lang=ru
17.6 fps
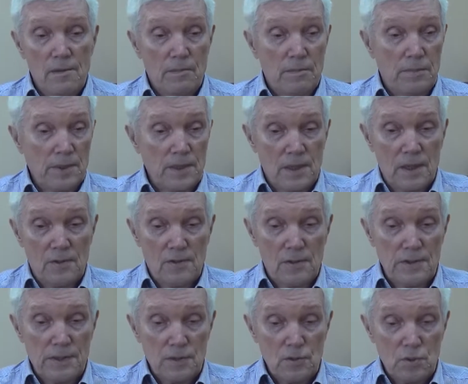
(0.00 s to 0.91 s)
право
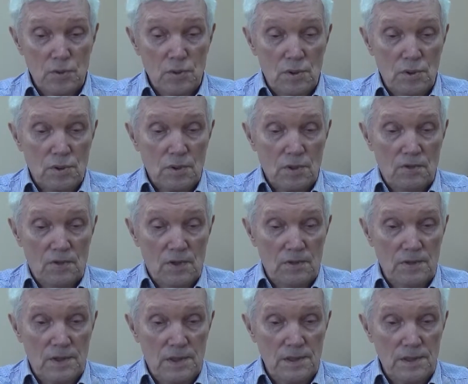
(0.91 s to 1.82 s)
на
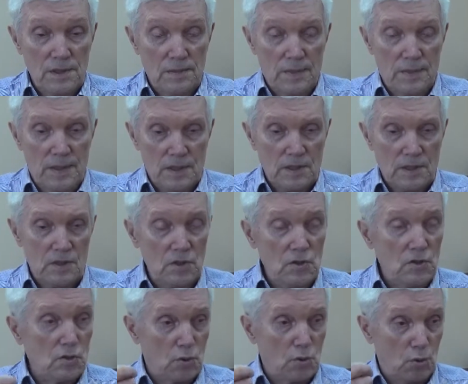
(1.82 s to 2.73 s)
существование нашей
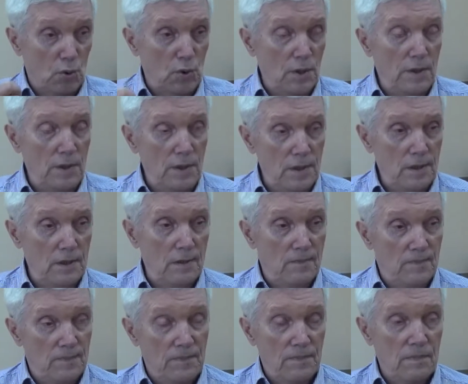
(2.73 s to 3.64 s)
истории,
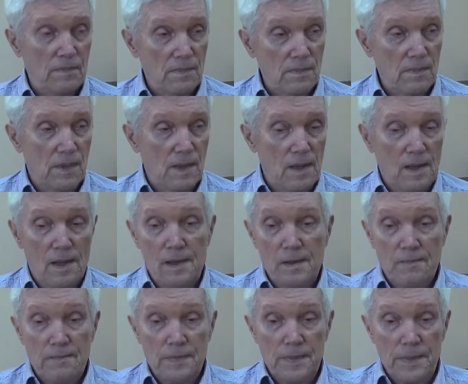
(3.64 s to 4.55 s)

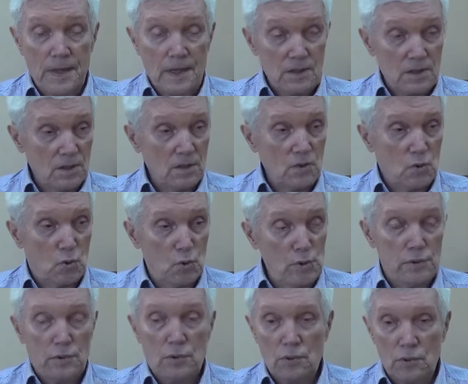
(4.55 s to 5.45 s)
нашей
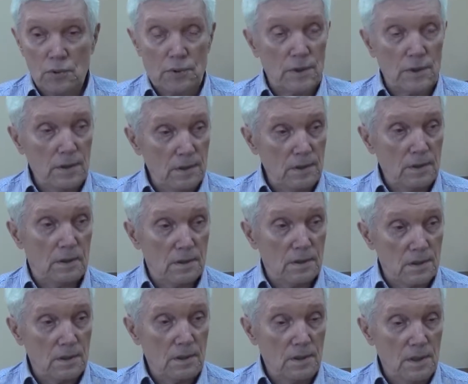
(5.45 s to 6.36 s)
культуры –
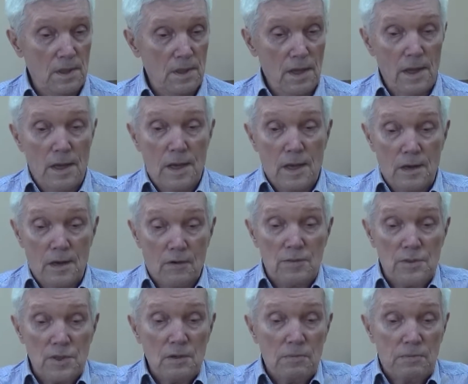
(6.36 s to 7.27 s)
и
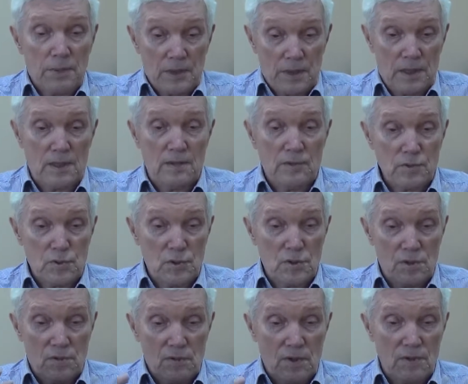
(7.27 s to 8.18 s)
вообще право
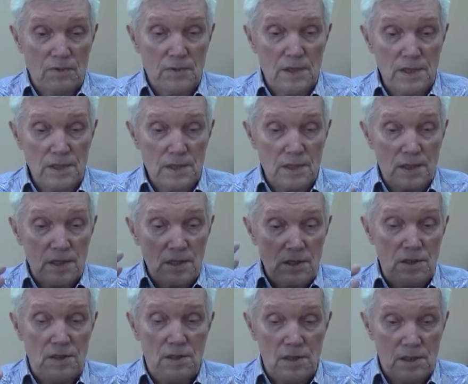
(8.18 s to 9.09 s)
существования
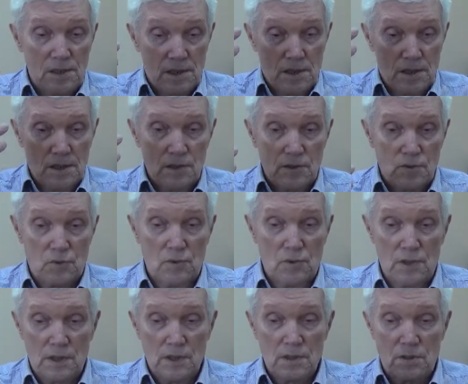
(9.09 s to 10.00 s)
России как
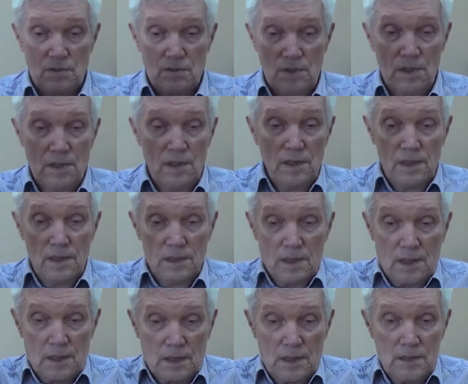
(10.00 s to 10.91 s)
государства и,
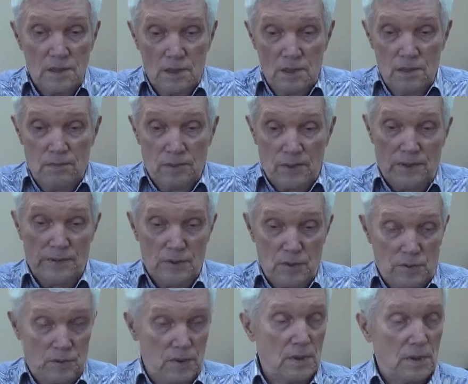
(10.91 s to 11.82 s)
как России, и право на
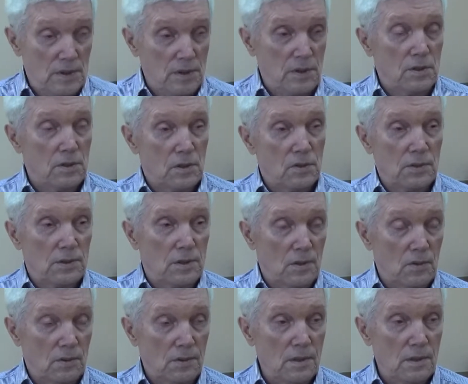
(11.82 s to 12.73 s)
существование российского
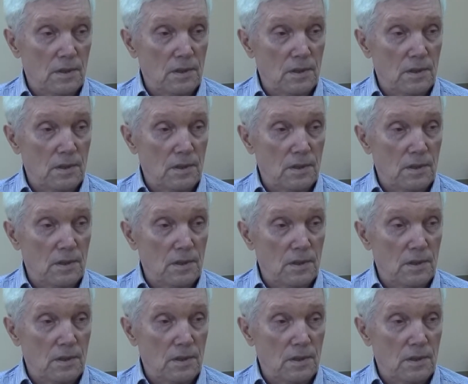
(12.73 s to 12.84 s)
народа.